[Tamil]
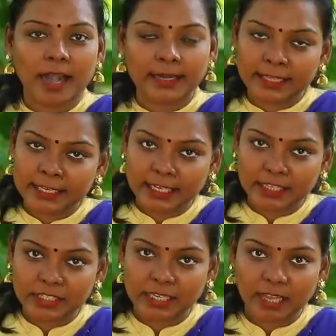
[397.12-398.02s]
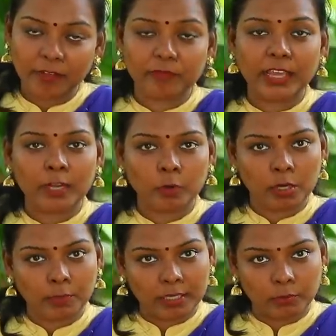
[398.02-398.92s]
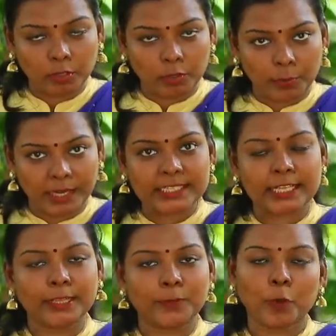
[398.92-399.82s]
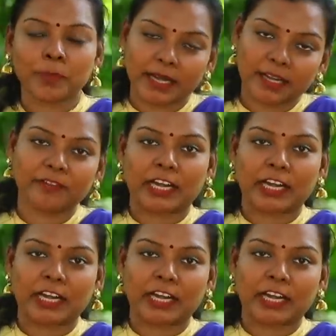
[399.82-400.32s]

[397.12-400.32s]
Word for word: அடுத்த நிகழ்ச்சியில் வேறு ஒரு மருத்துவ குறிப்புடன் சந்திப்போம் நன்றி